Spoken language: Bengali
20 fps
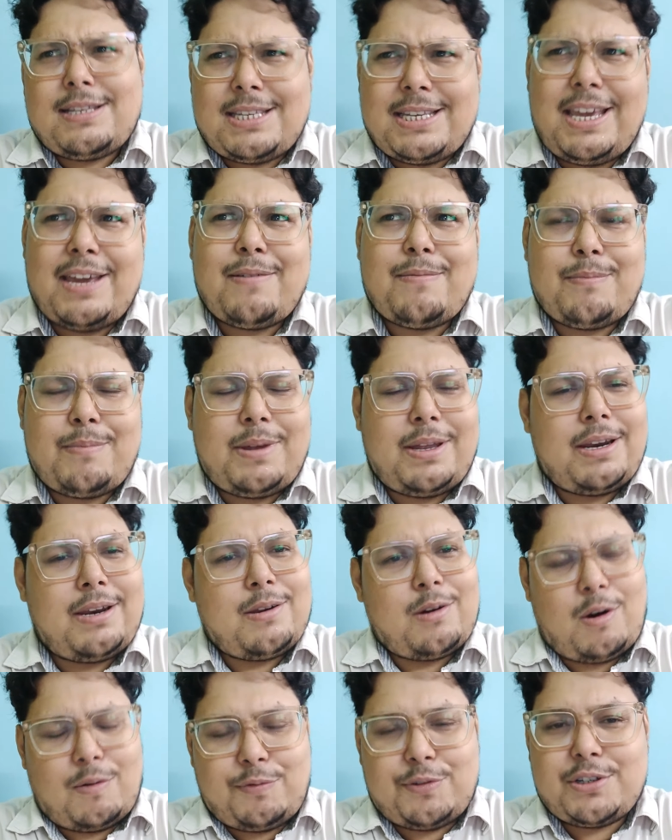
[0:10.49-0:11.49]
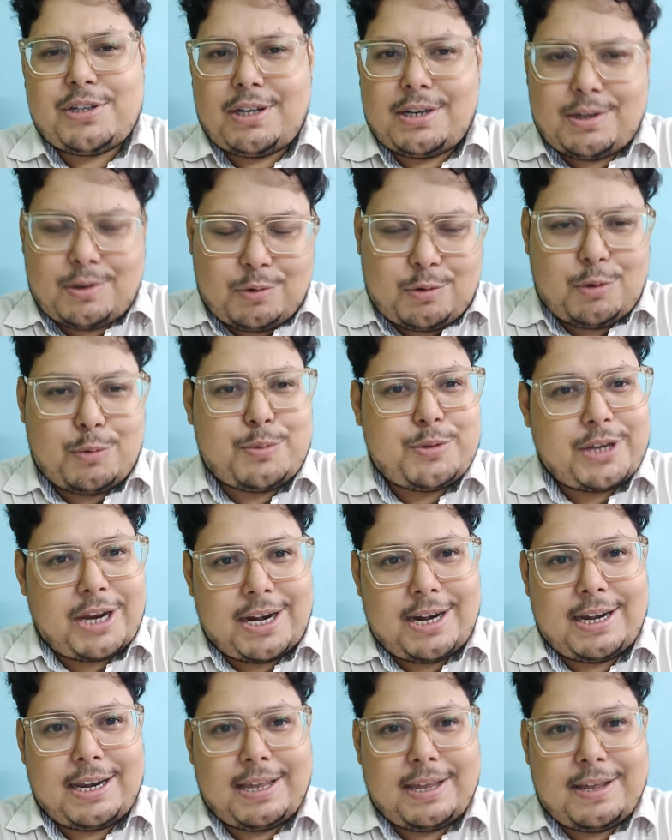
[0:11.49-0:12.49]
সিএমবির অফিসিয়াল ইউটিউব
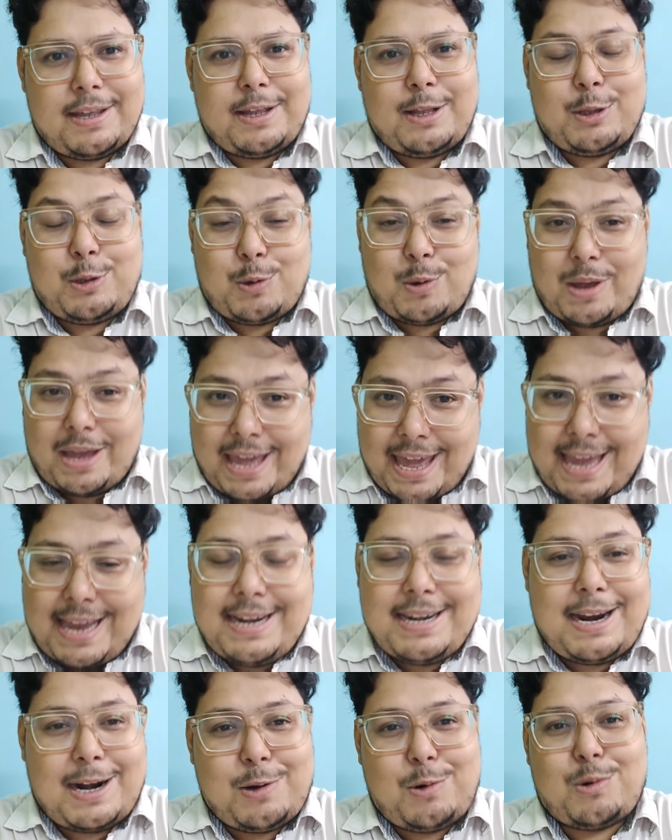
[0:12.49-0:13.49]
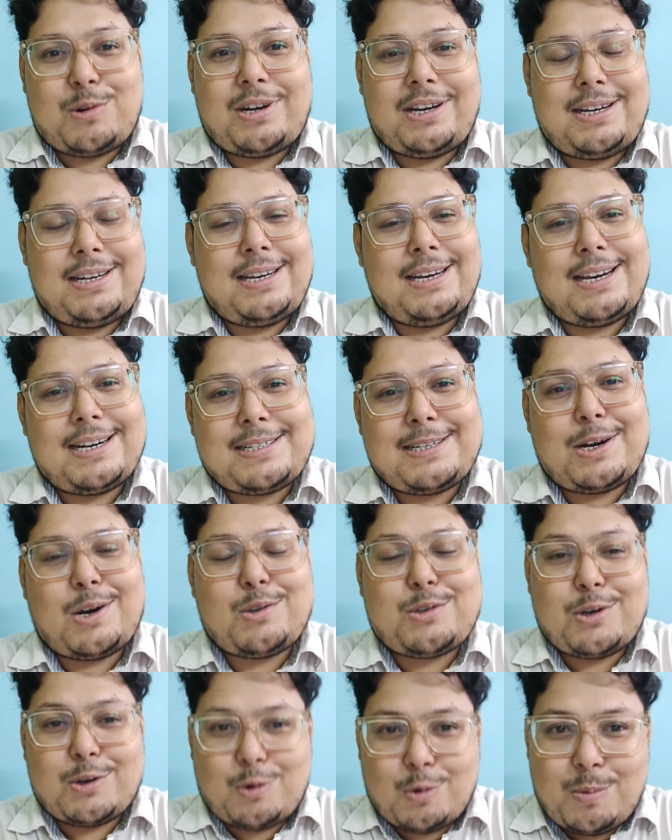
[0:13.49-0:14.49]
চ্যানেলে তো এই নাটকটির ডিরেক্টর
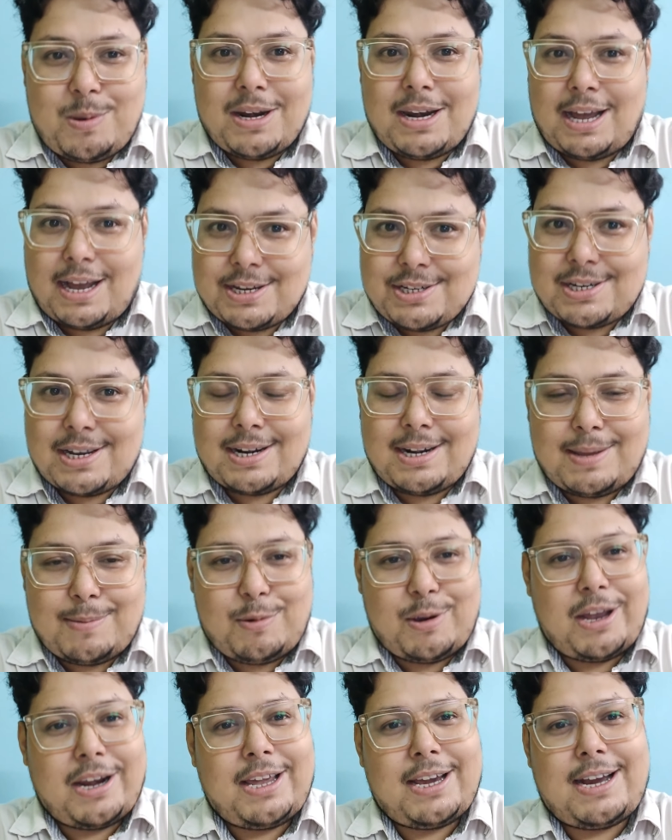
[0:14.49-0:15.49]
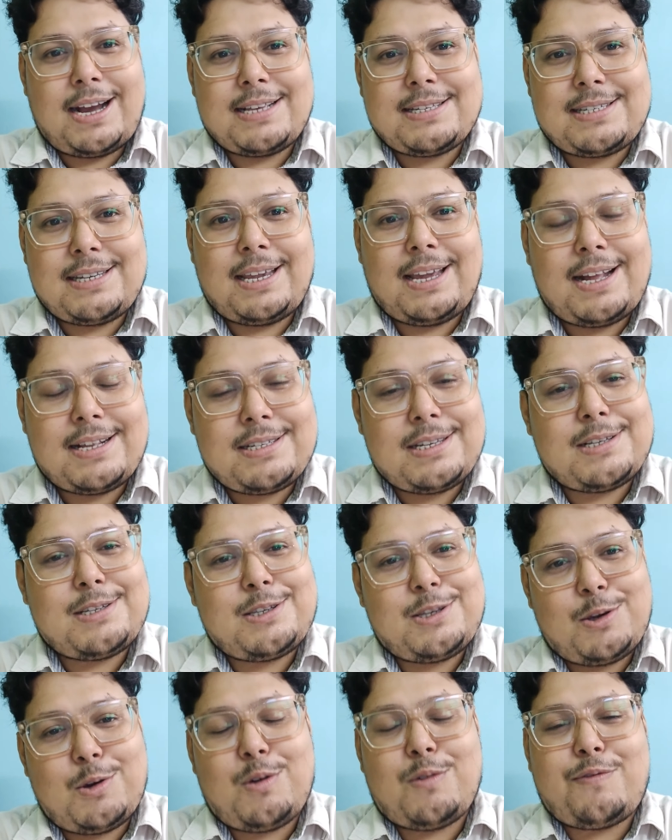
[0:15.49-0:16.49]
হচ্ছে রুবেল হাসান এবং এখানে কাস্টিংয়ে আছে
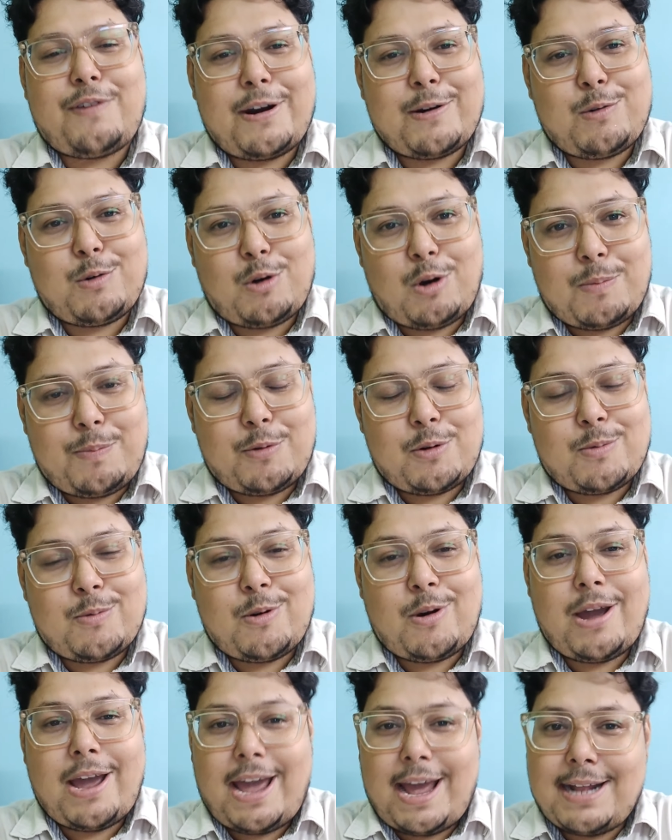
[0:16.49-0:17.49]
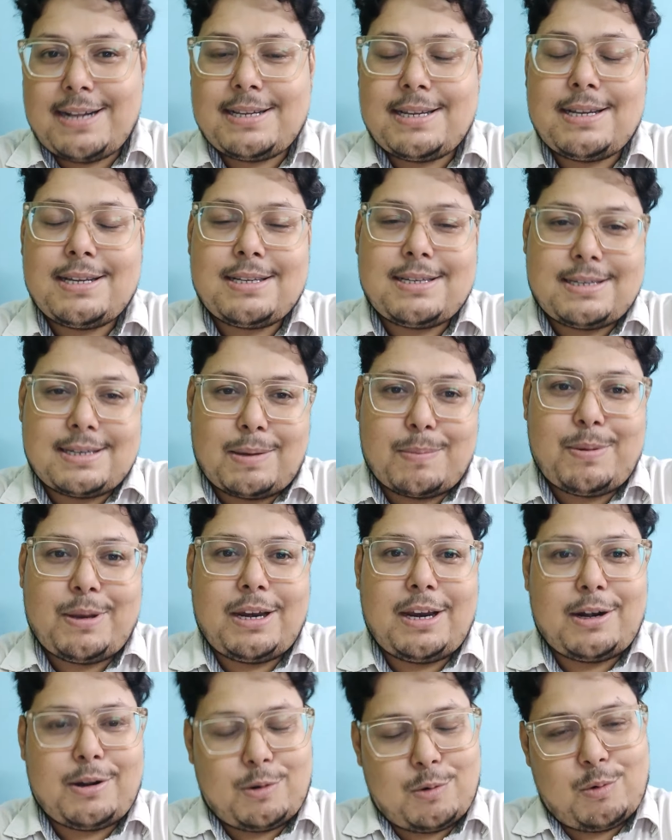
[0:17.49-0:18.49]
জিওল ফারুক অপূর্ব অ্যান্ড
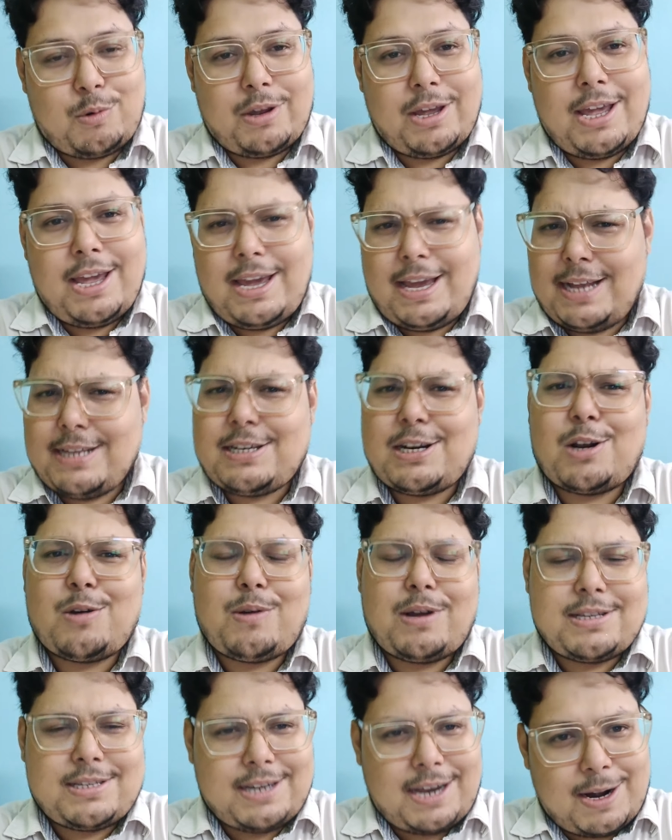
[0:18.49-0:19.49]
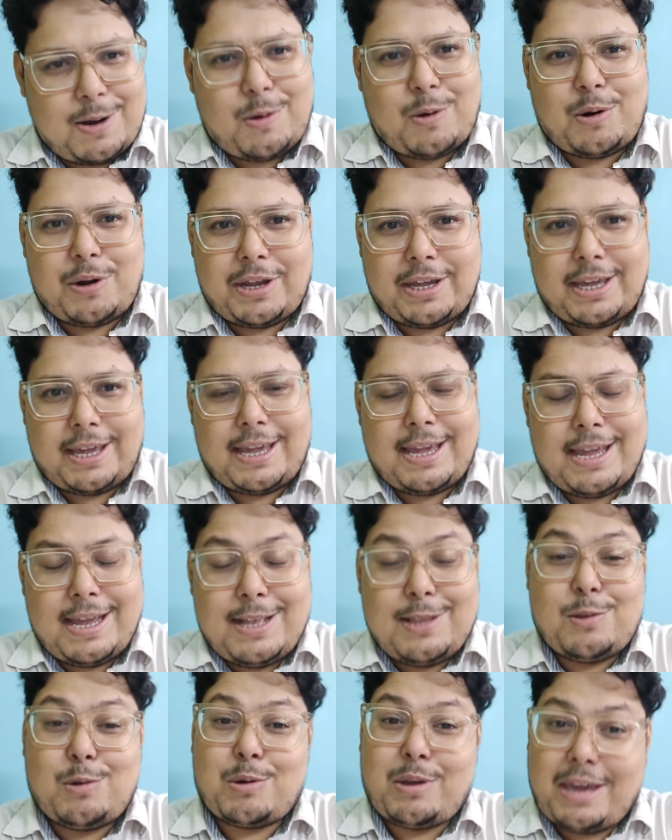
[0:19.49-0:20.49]
সাবিলা নূর এছাড়াও আছে আরও অনেকে
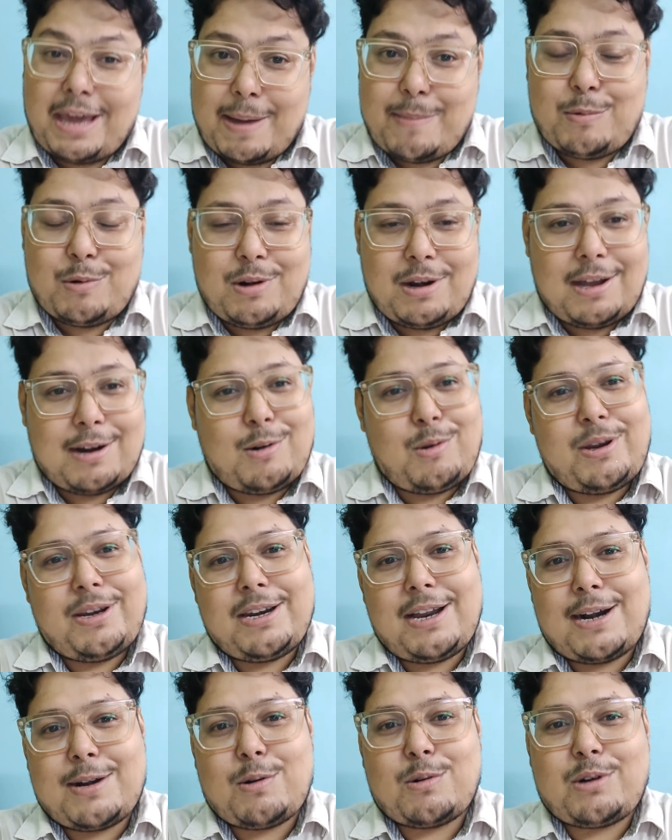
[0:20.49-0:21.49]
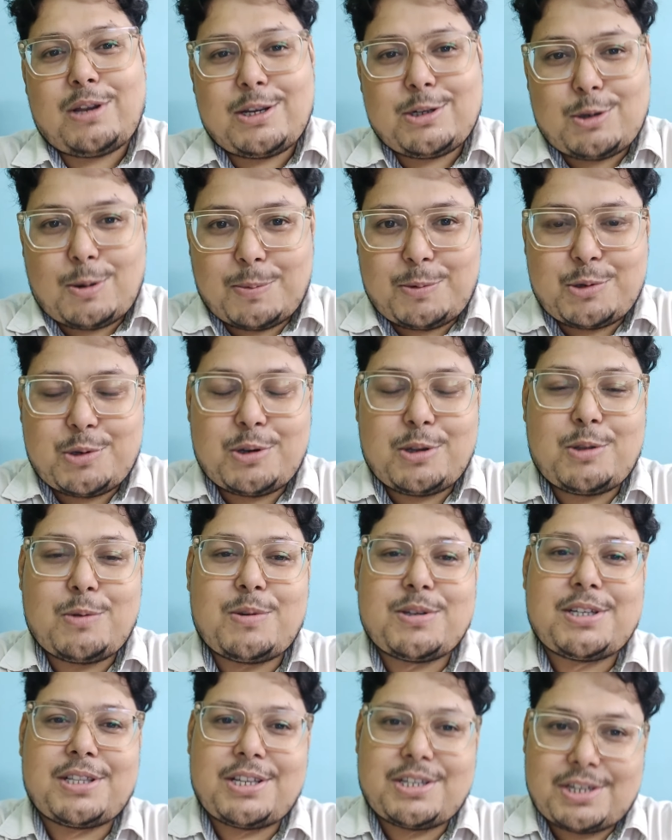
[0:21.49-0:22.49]
তো কেমন লাগলো এই নাটকটাই সবকিছু নিয়ে
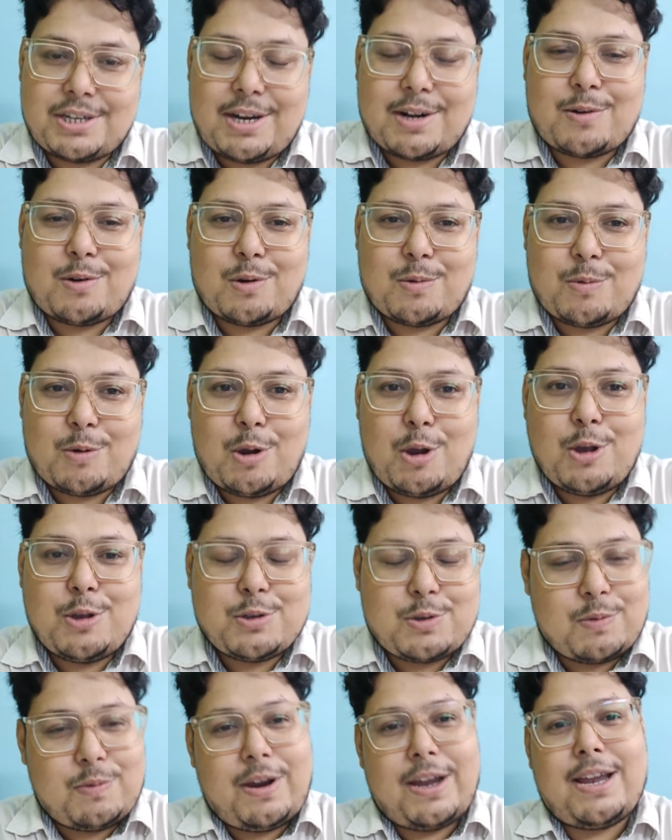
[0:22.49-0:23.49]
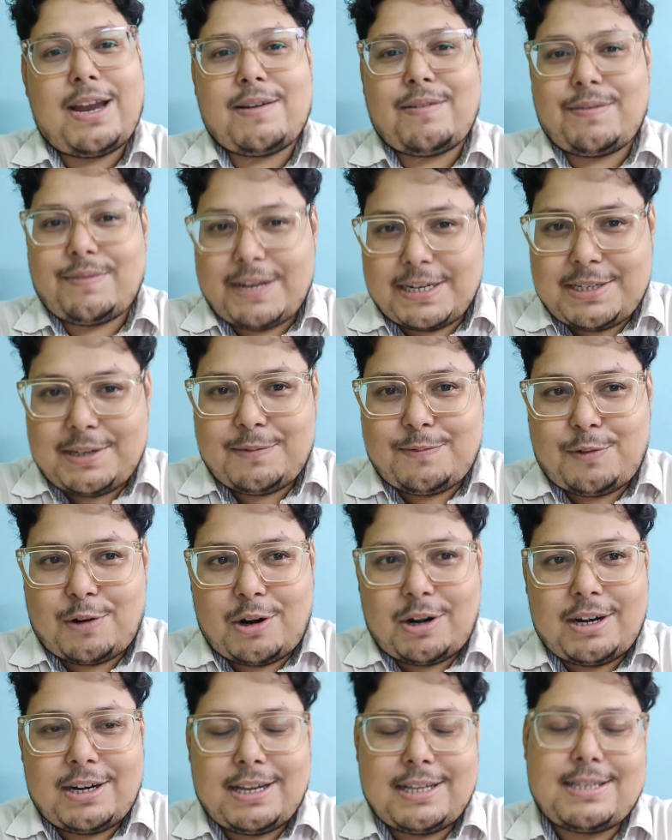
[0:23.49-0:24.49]
তোমার সাথে শেয়ার করবো সো ওয়াই আর বি ওয়েটিং
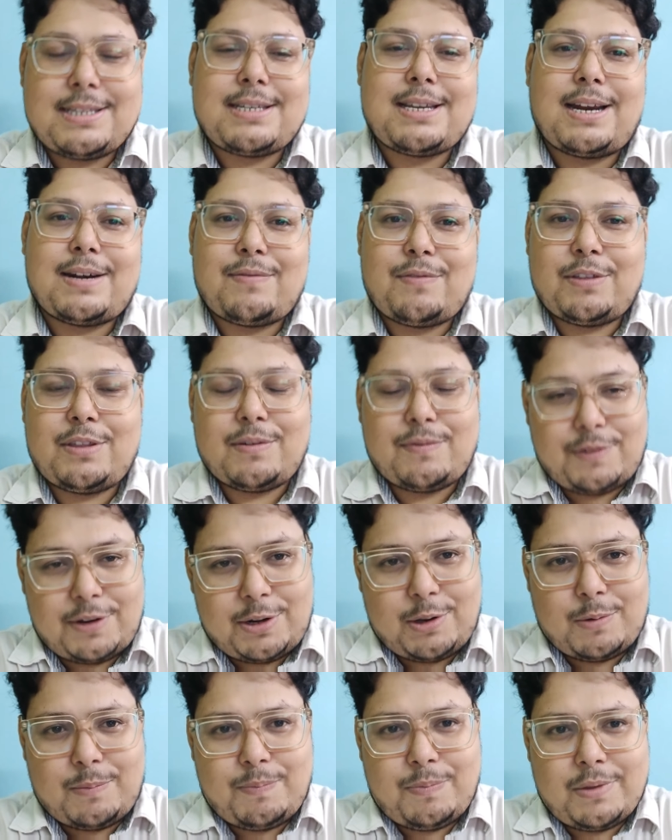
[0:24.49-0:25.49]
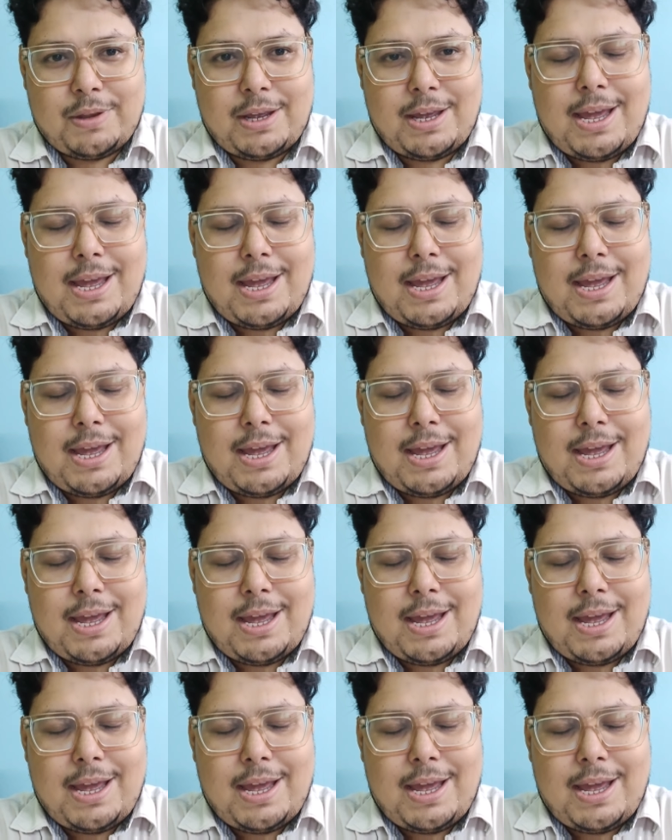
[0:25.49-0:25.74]
ফর লেট স্টার্ট উইথ দ্য ভিডিও